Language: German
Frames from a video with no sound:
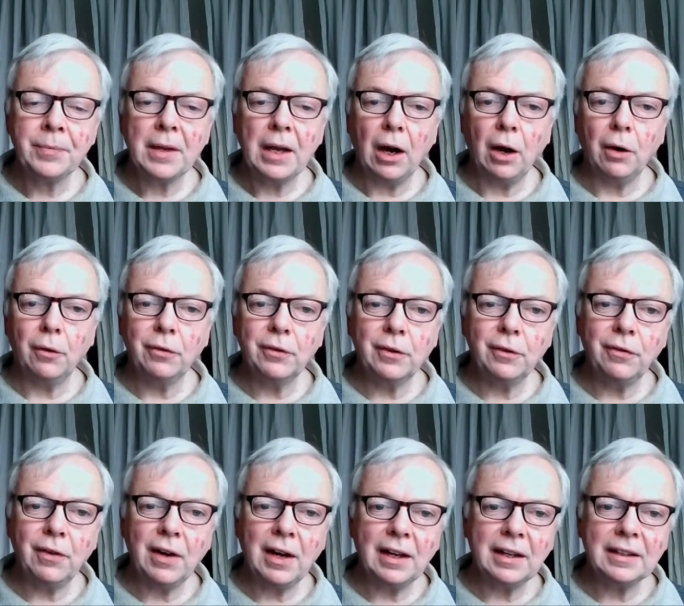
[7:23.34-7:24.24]

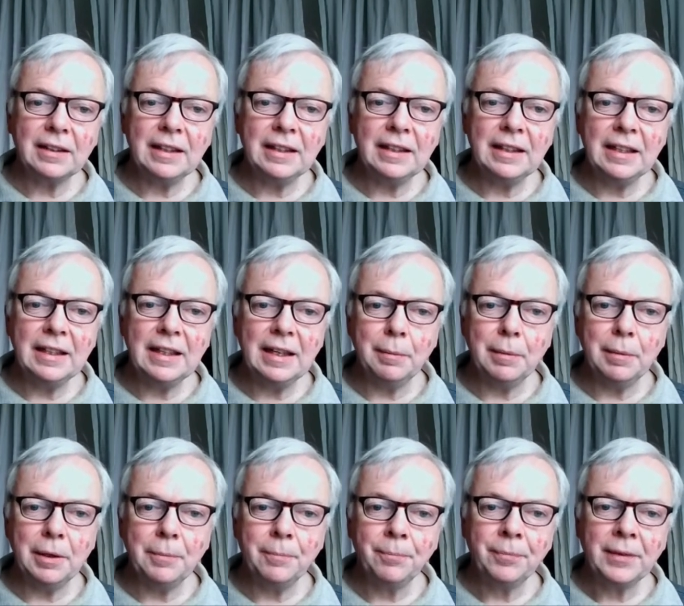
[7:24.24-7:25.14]
aufgefahren in den
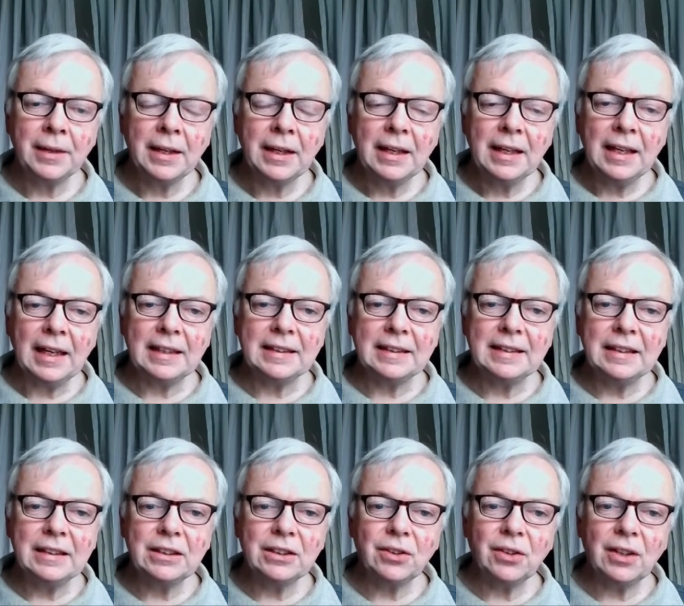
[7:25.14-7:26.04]
Himmel, er
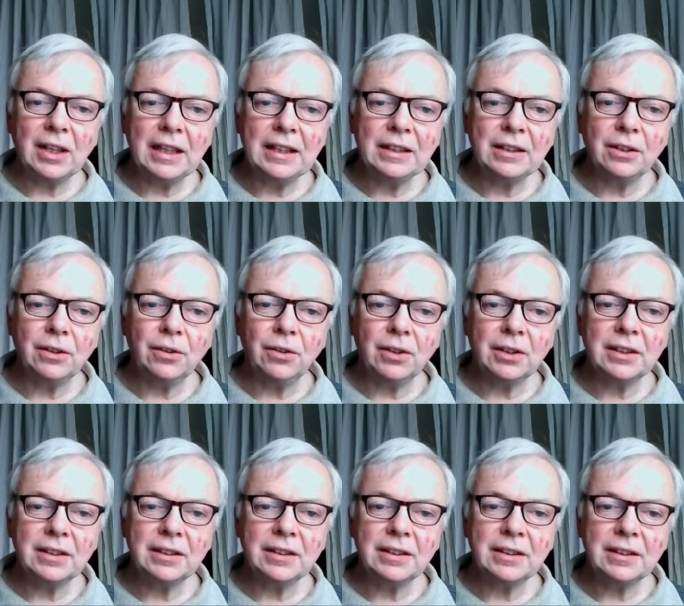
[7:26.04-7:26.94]
sitzt zur Rechten
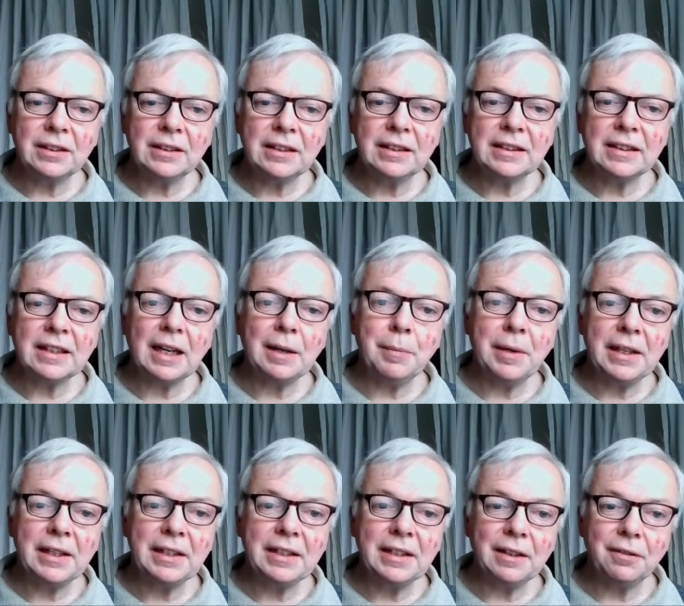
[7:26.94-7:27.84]
Gottes des
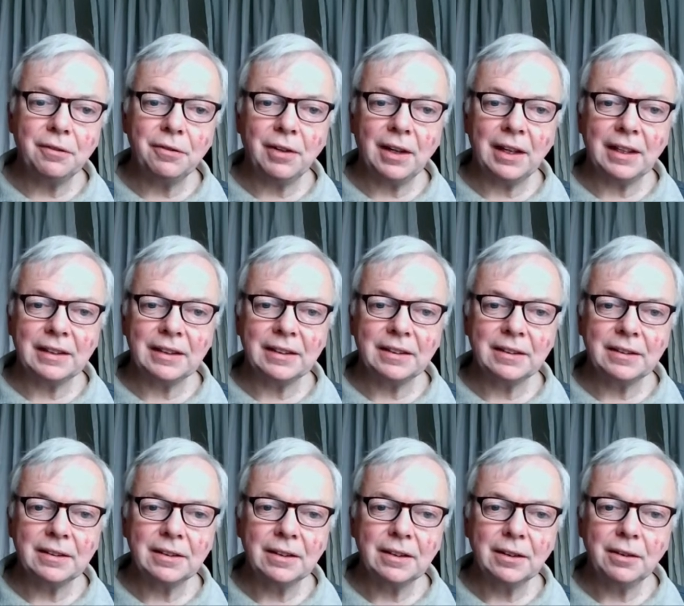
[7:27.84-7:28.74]
allmächtigen
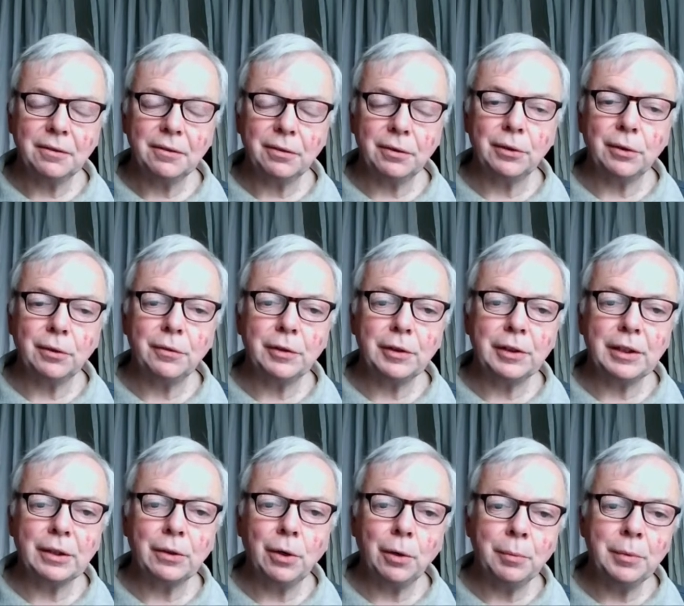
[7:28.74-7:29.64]
Vaters. Von dort wird
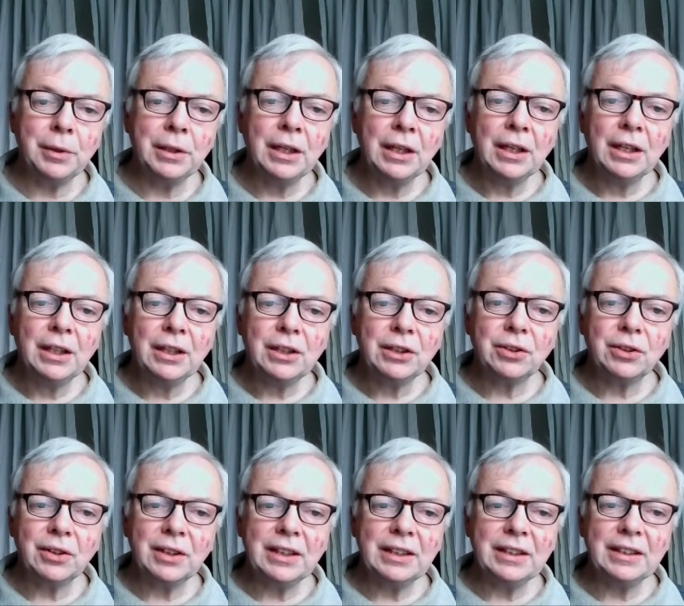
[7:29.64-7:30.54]
er kommen,
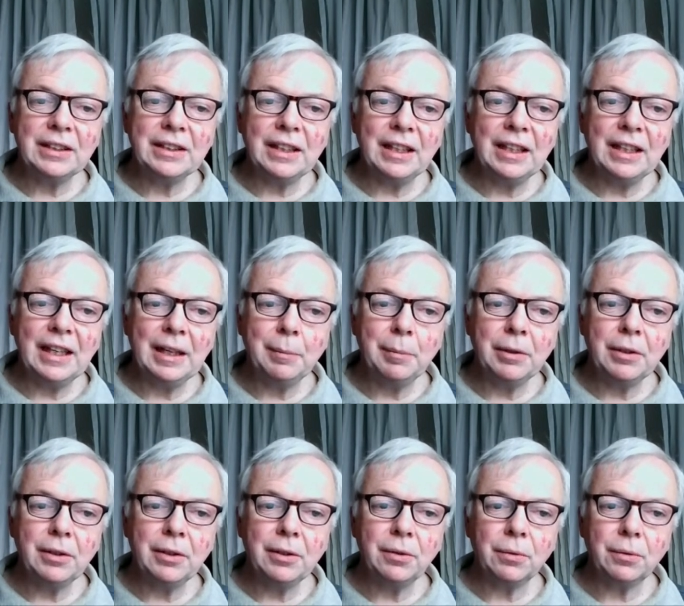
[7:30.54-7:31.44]
zu richten die
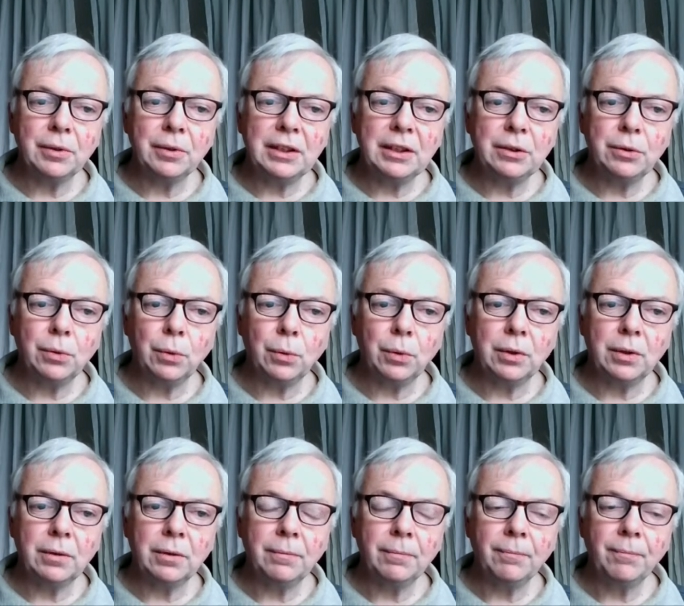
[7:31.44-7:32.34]
Lebenden und die
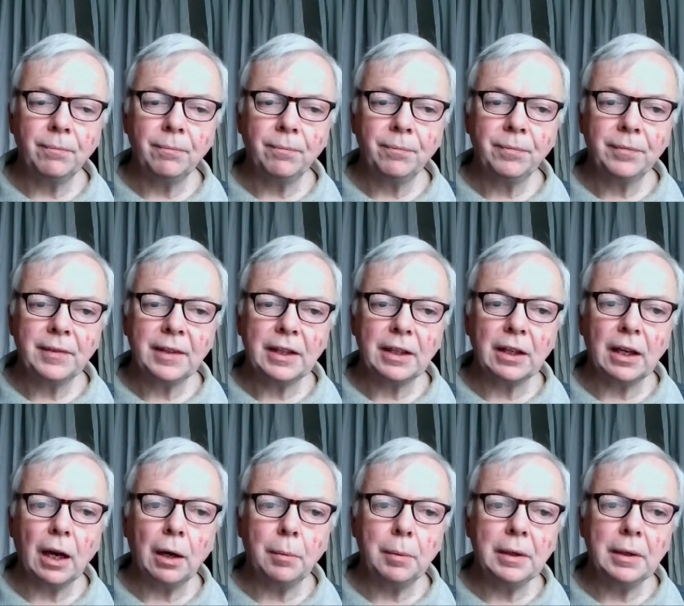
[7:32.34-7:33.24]
Toten. Ich
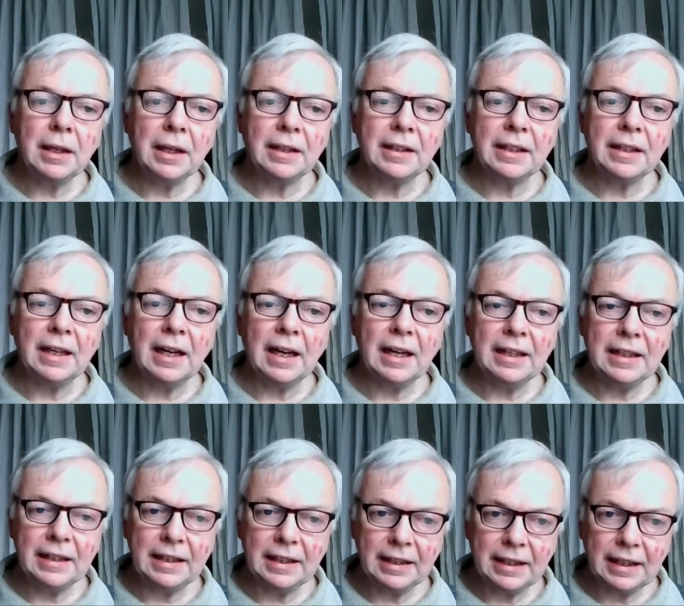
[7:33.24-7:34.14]
glaube an den
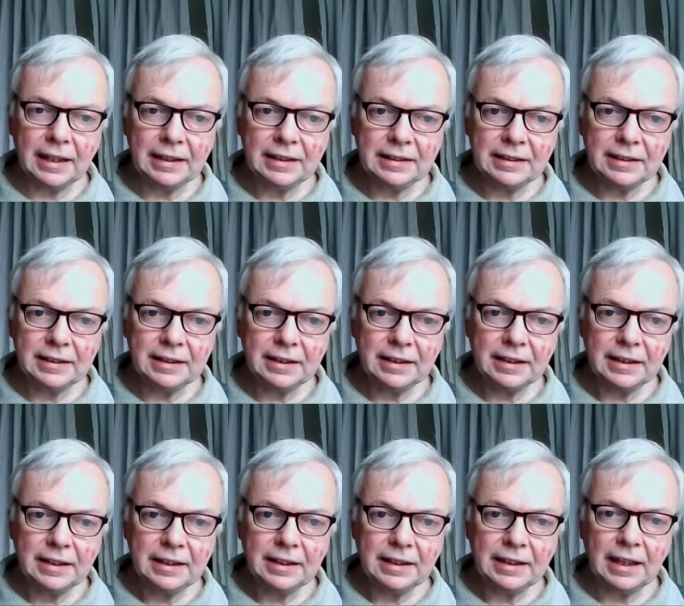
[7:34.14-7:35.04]
Heiligen Geist,
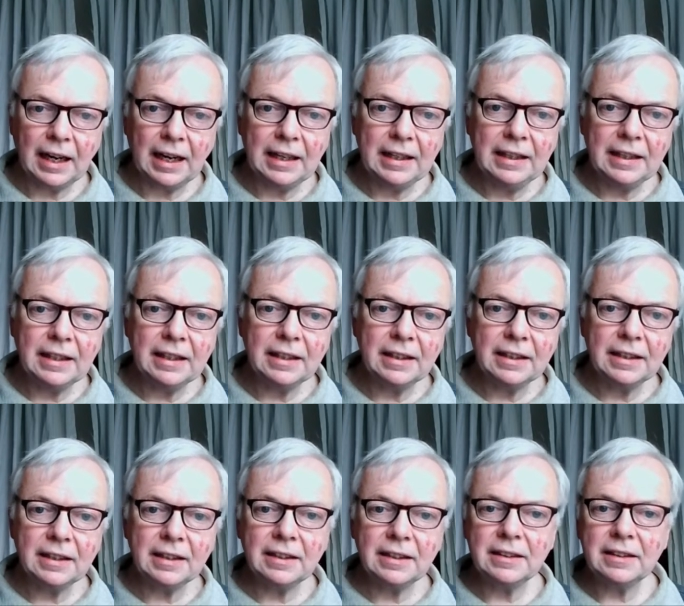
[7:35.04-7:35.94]
die heilige
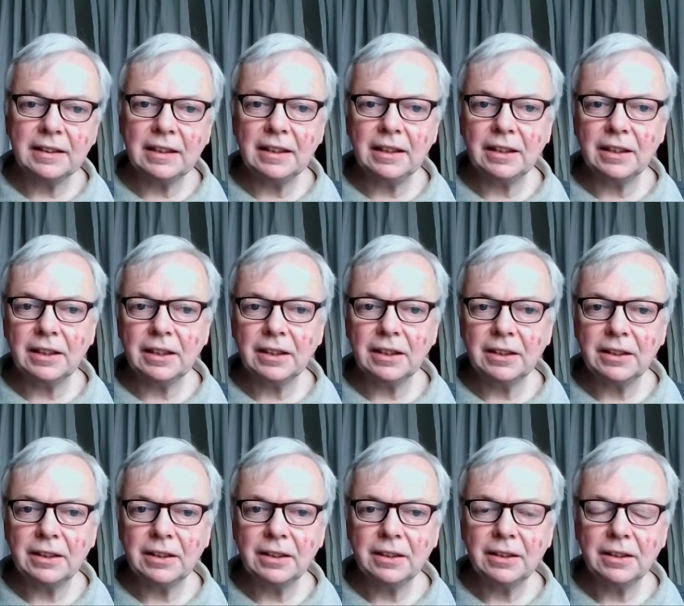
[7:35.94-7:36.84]
christliche
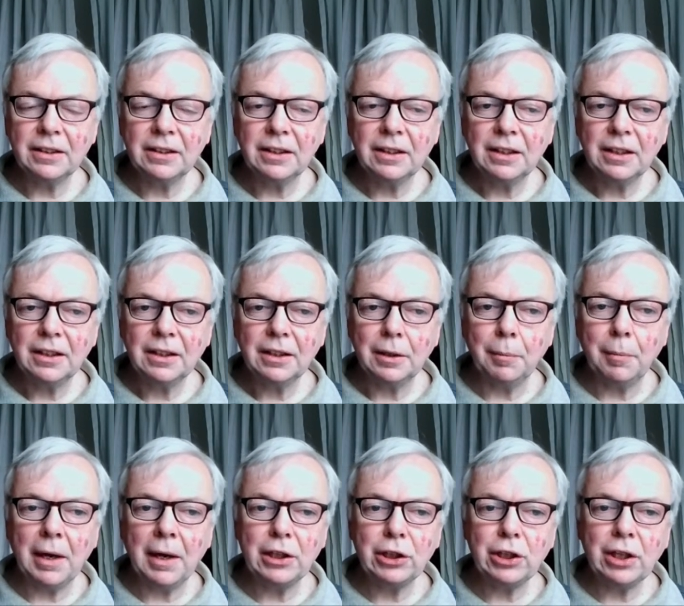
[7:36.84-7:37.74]
Kirche,
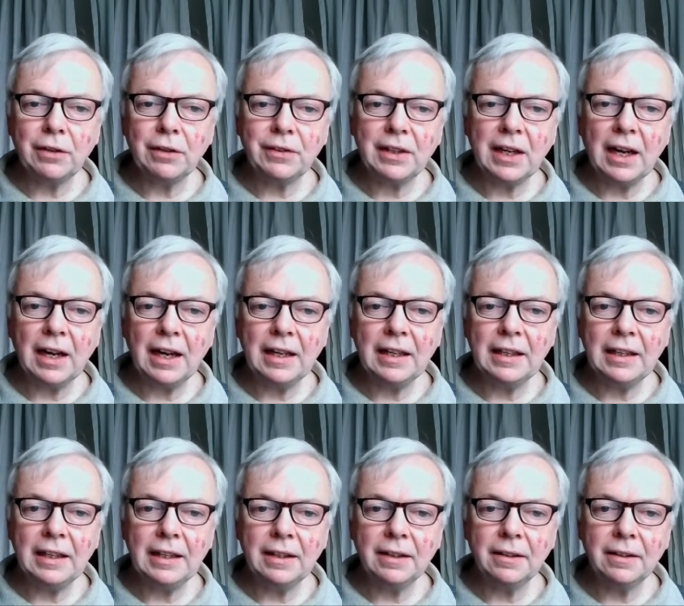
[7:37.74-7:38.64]
Gemeinschaft der
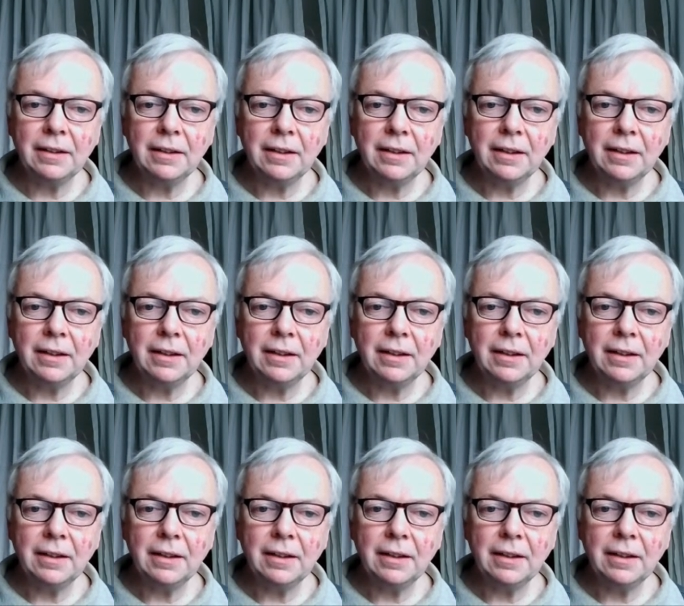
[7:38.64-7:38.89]
Heiligen,